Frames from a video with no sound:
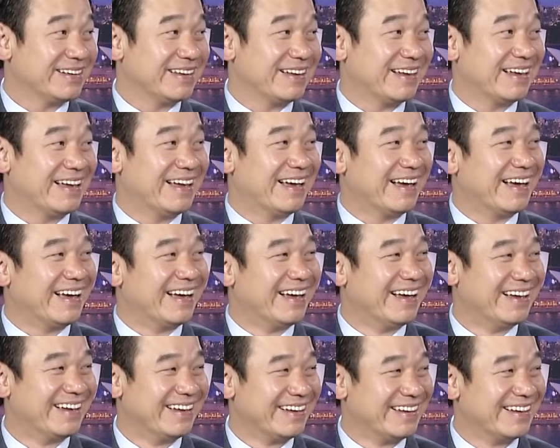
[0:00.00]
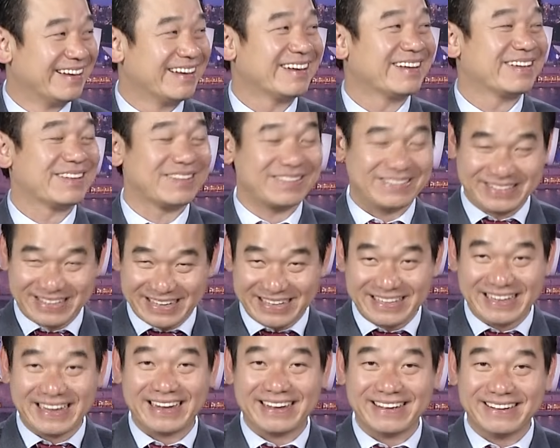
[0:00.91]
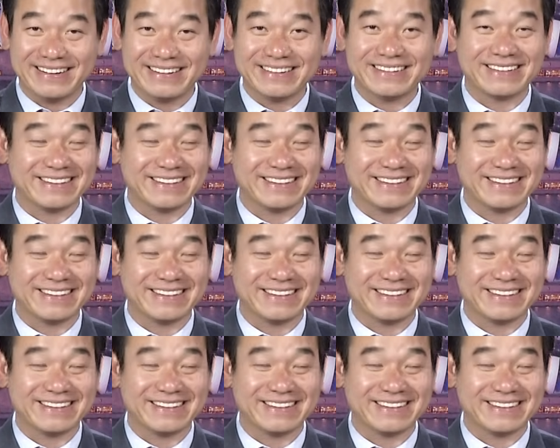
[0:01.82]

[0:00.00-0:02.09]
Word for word: giải phương tục mua bán nó dễ dàng, dễ dàng thì thường